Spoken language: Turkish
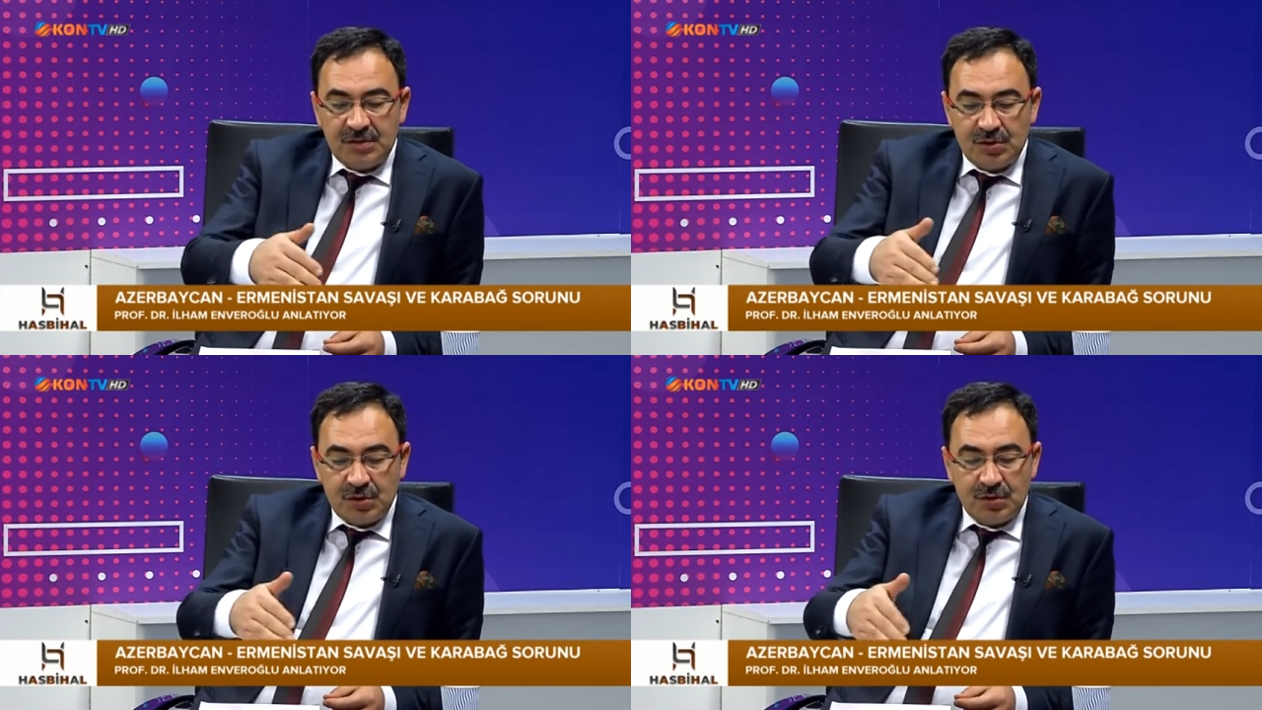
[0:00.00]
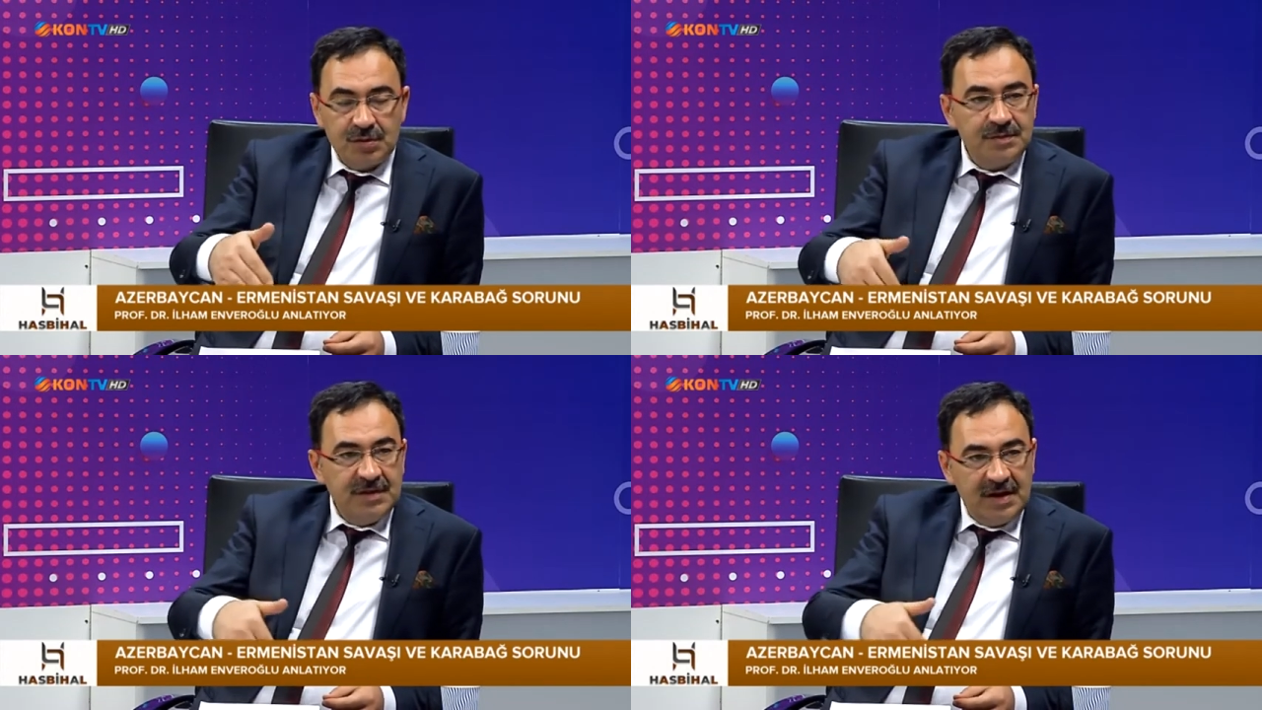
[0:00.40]
çok
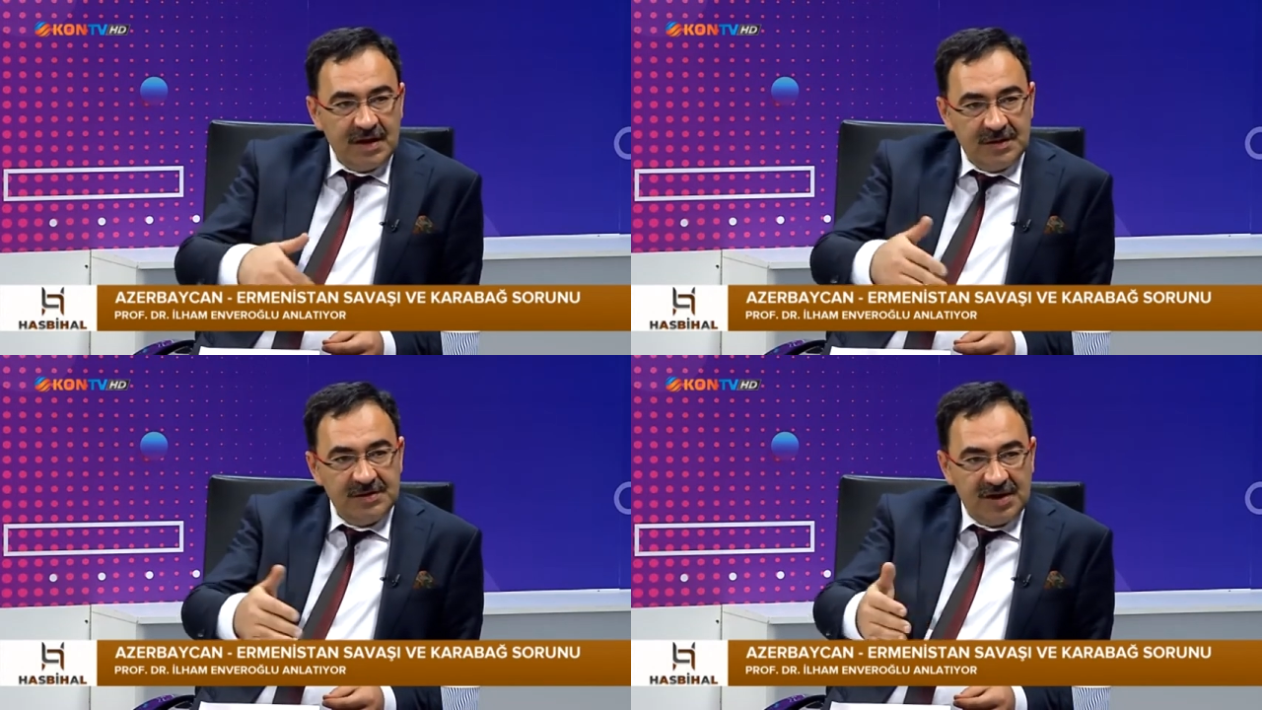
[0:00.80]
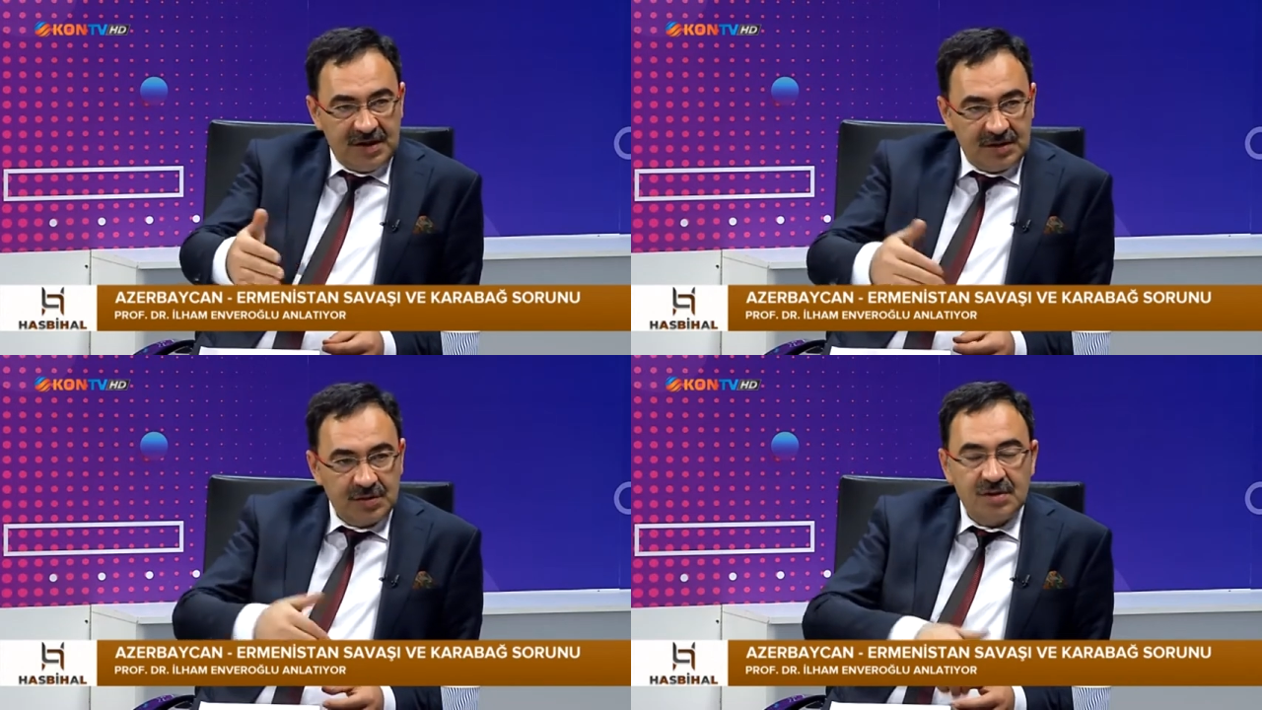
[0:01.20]
milletli bir
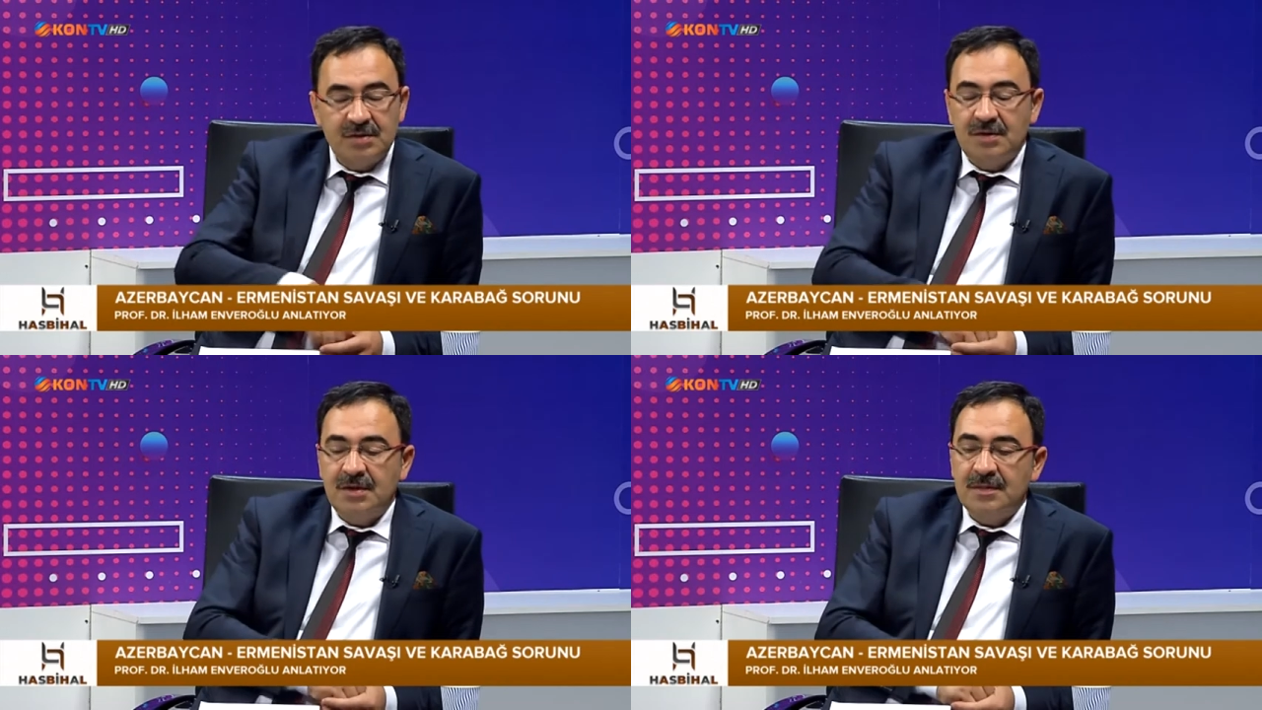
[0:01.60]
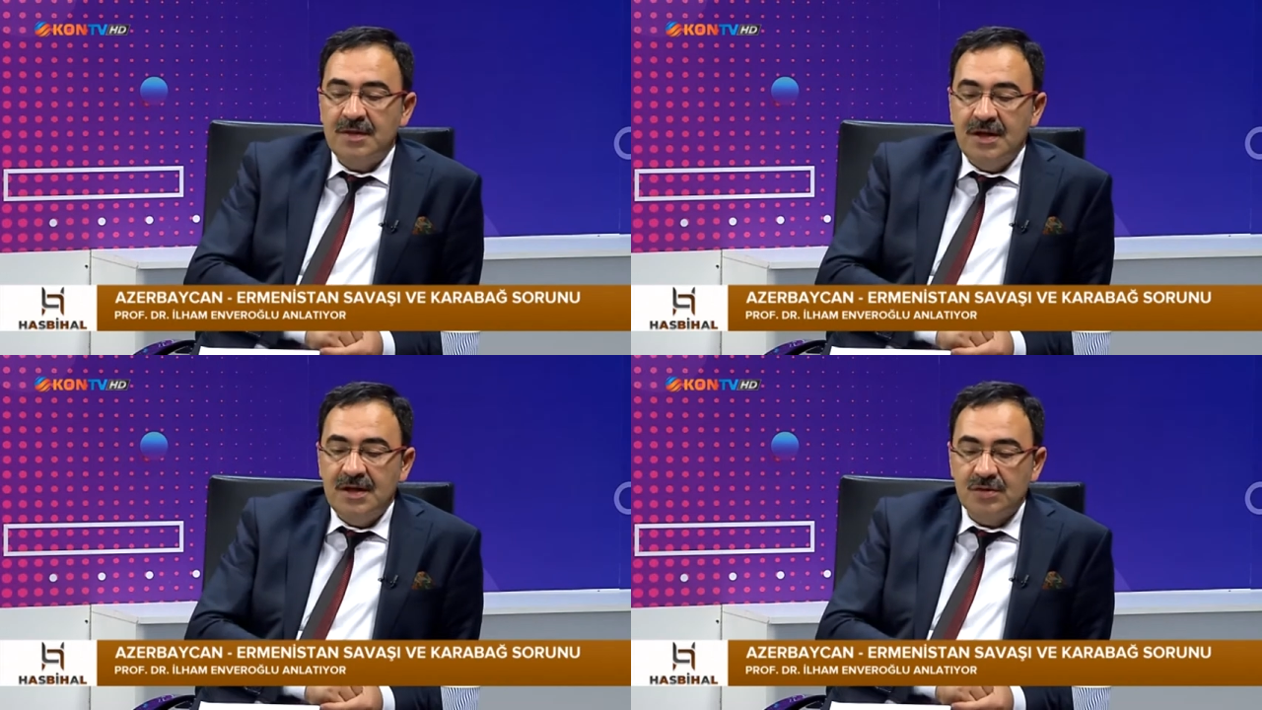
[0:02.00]
şehirdi o dönemde